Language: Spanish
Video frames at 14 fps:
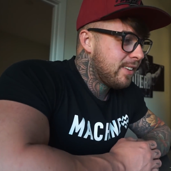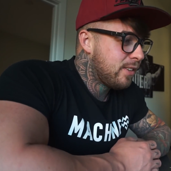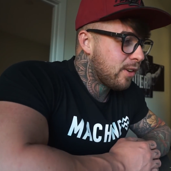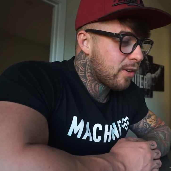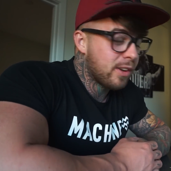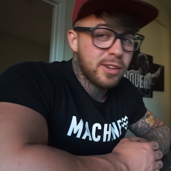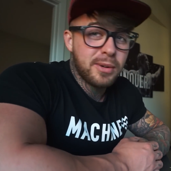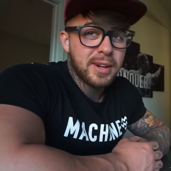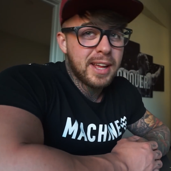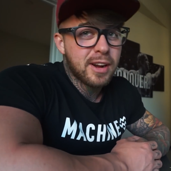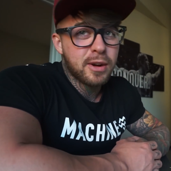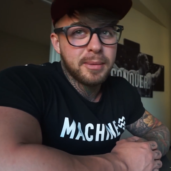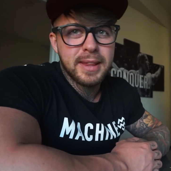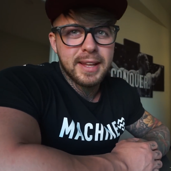Yo cuando voy
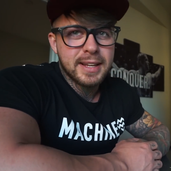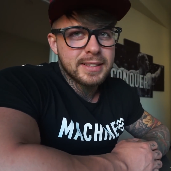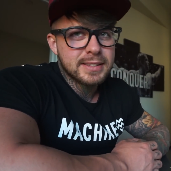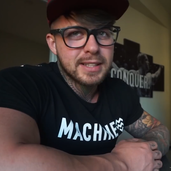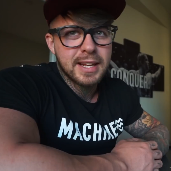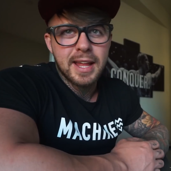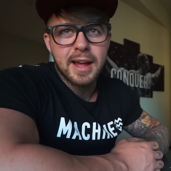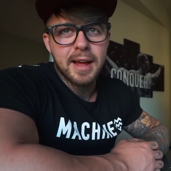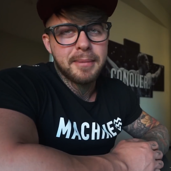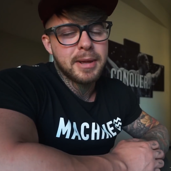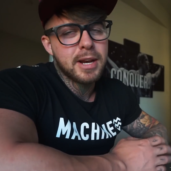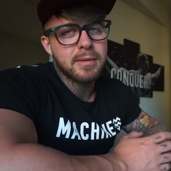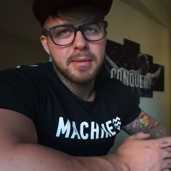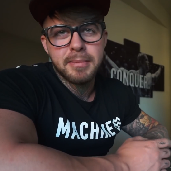a comidas, a
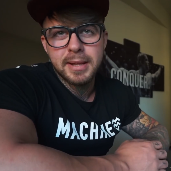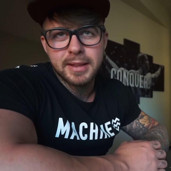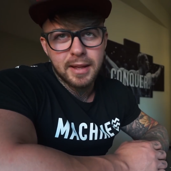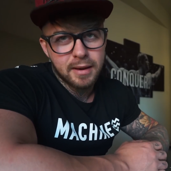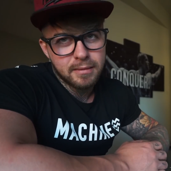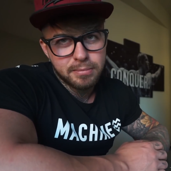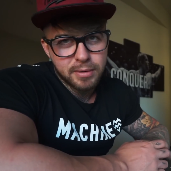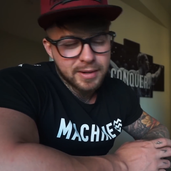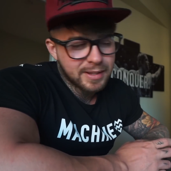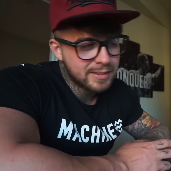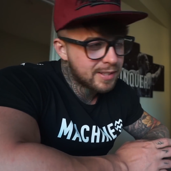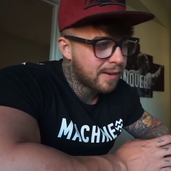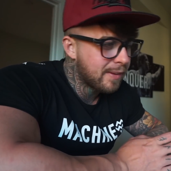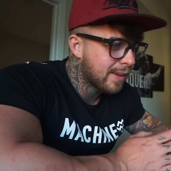mí no me invitan,
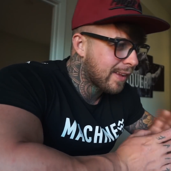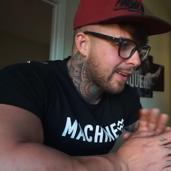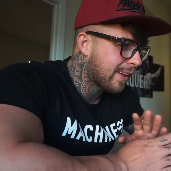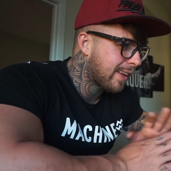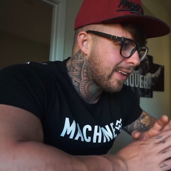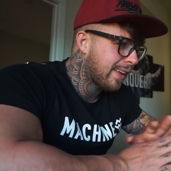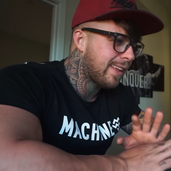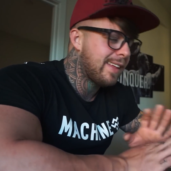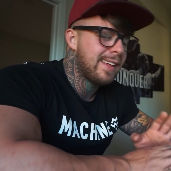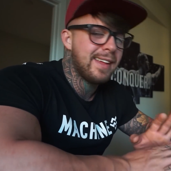porque saben que.